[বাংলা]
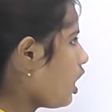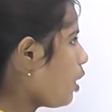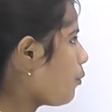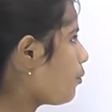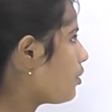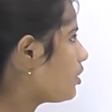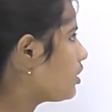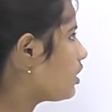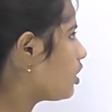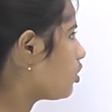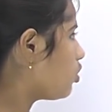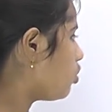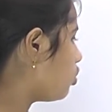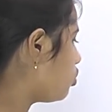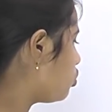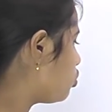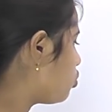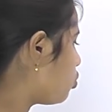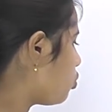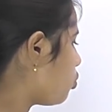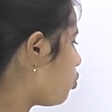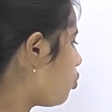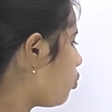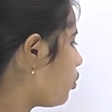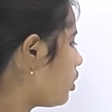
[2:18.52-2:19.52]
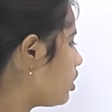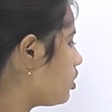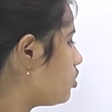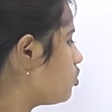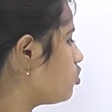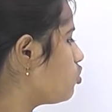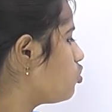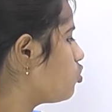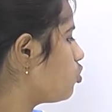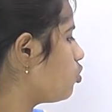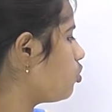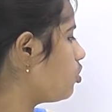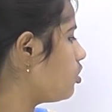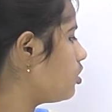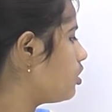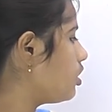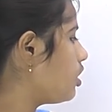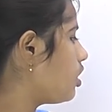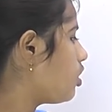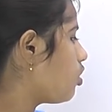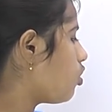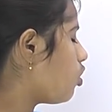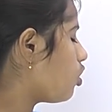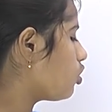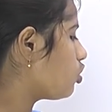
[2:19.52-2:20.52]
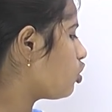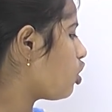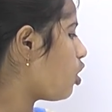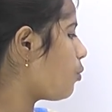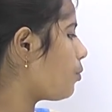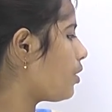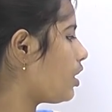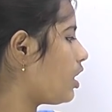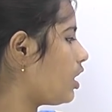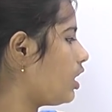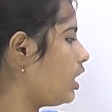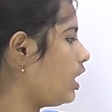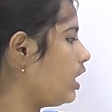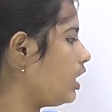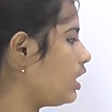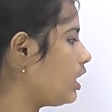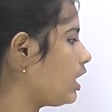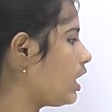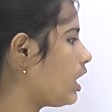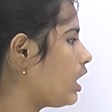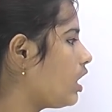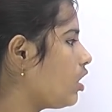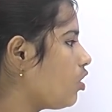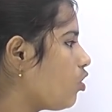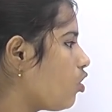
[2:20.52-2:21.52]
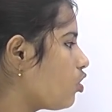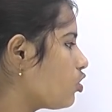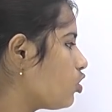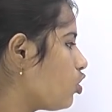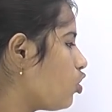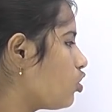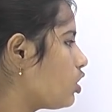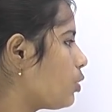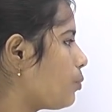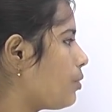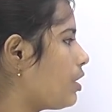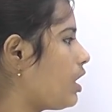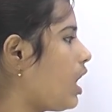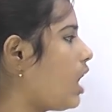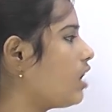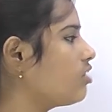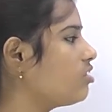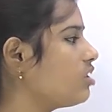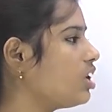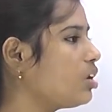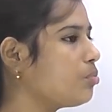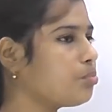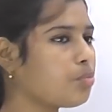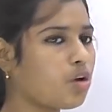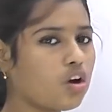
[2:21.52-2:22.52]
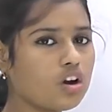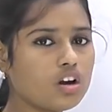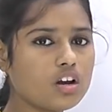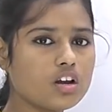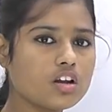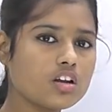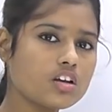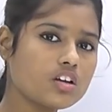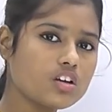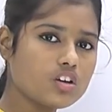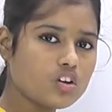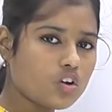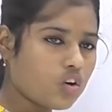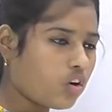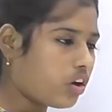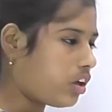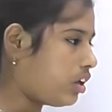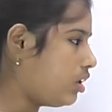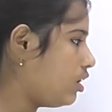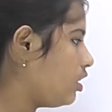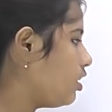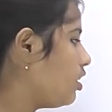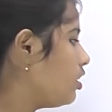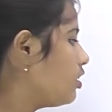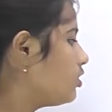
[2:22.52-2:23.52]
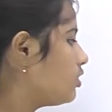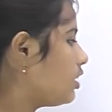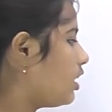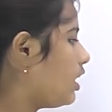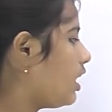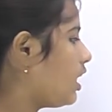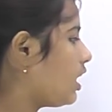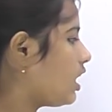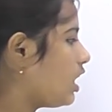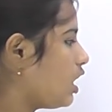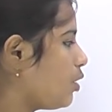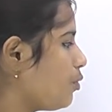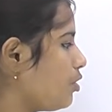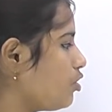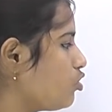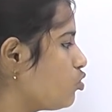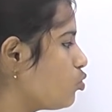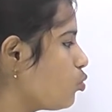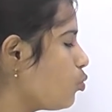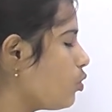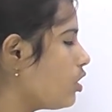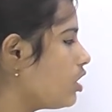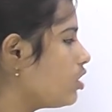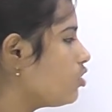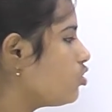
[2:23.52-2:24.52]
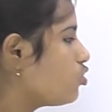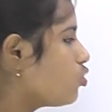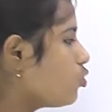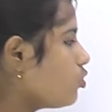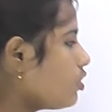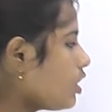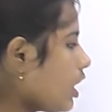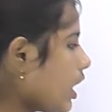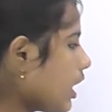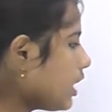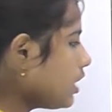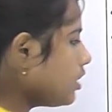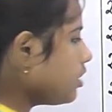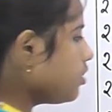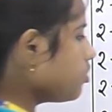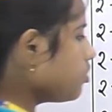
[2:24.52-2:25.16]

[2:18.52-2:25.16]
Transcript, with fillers: এবার দেখো টু ইন্টু কত হবে এখানে এখানে কত হতে পারে আটের পর নয় তাহলে এখানে হবে টু ইন্টু নাইন